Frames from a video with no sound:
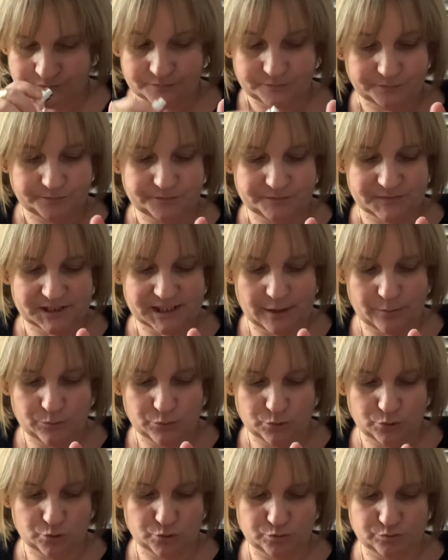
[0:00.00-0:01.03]
Hum, j'aime
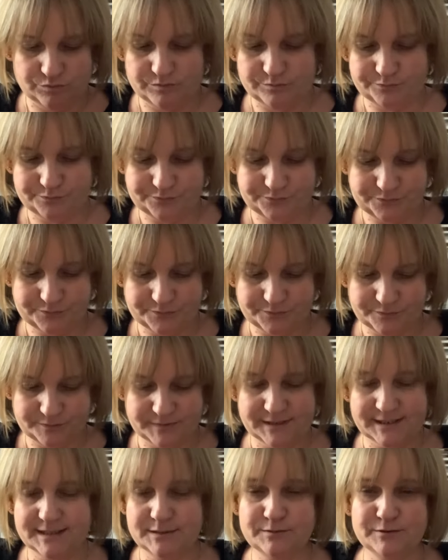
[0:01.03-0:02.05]
beaucoup.
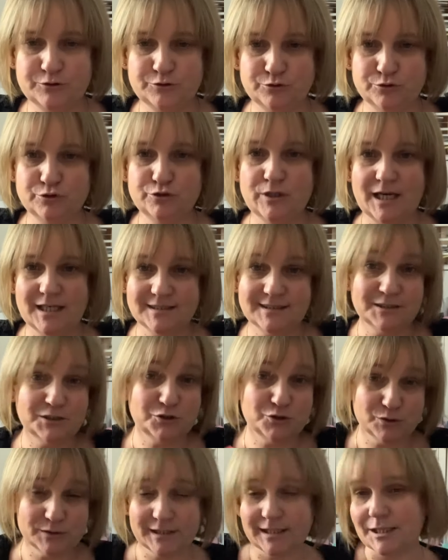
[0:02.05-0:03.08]
C'est une odeur assez
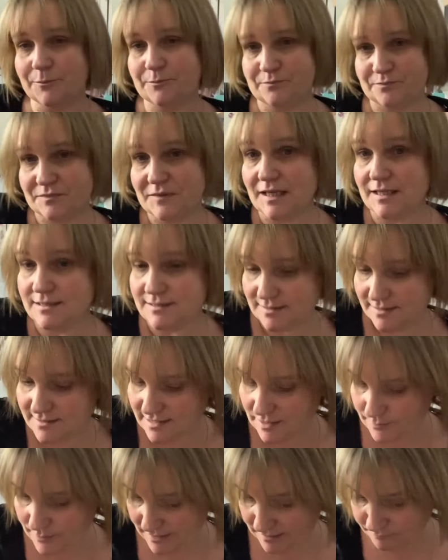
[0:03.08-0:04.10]
sucrée. C'est
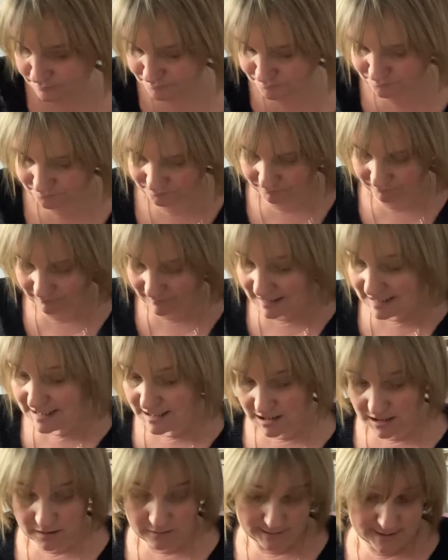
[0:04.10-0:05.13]
sympa.
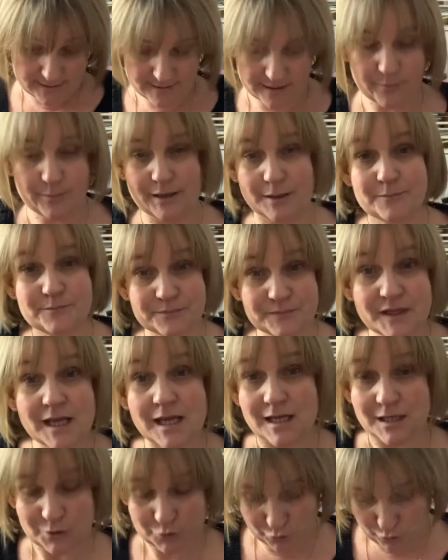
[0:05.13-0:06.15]
C'est sympa.
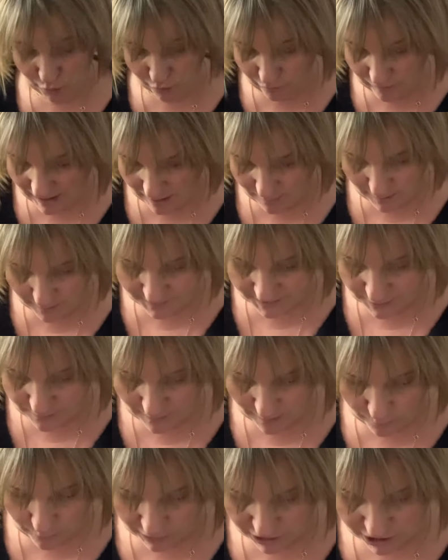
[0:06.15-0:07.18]
Donc voilà, ma petite
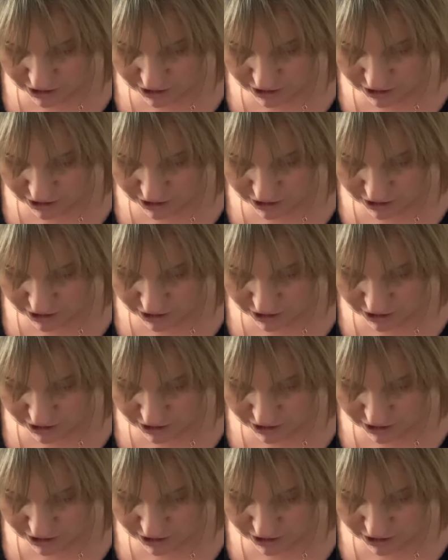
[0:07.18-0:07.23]
maman, est